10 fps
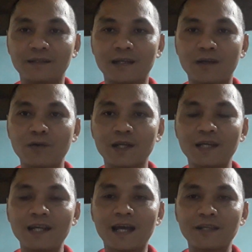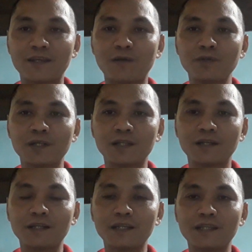là có nghĩa là giống như
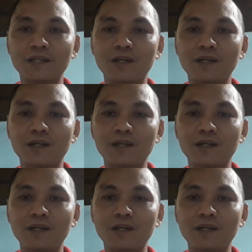những cái chiếc